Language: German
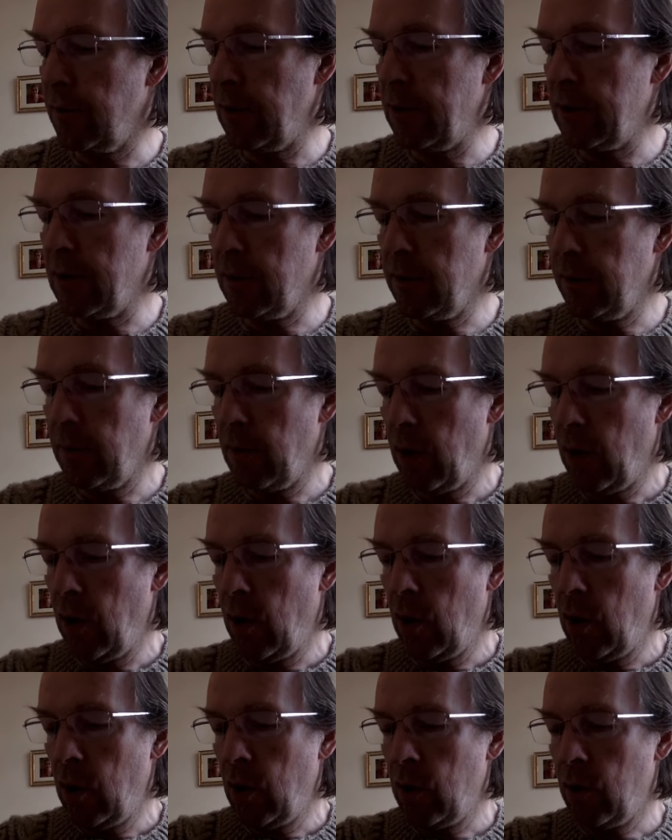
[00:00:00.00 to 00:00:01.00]
Widder
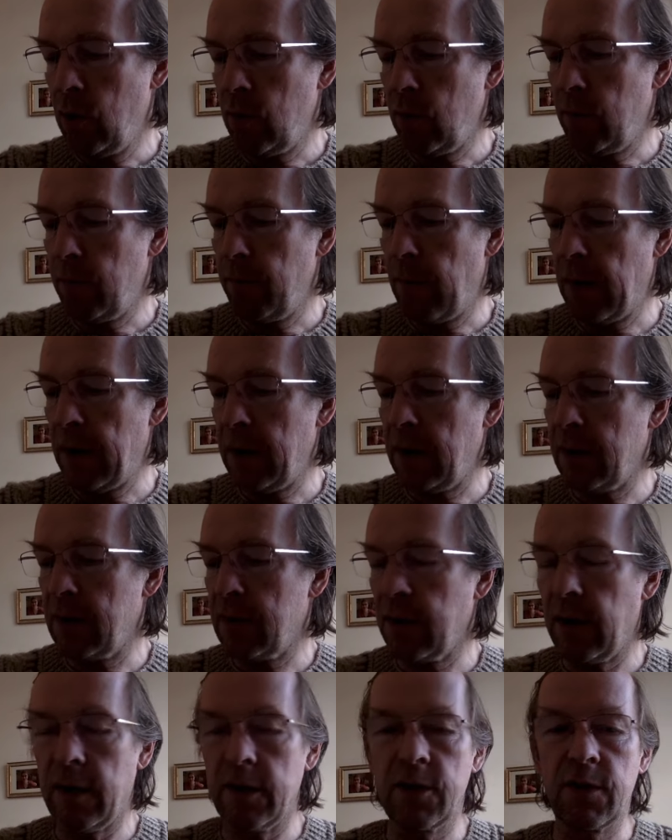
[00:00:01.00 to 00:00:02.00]
und
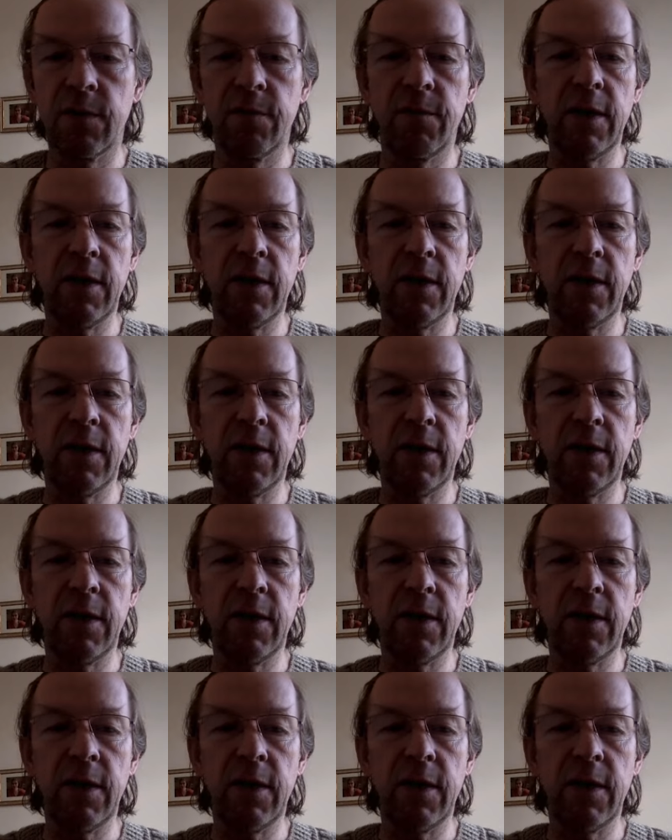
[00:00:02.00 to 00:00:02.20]
macht als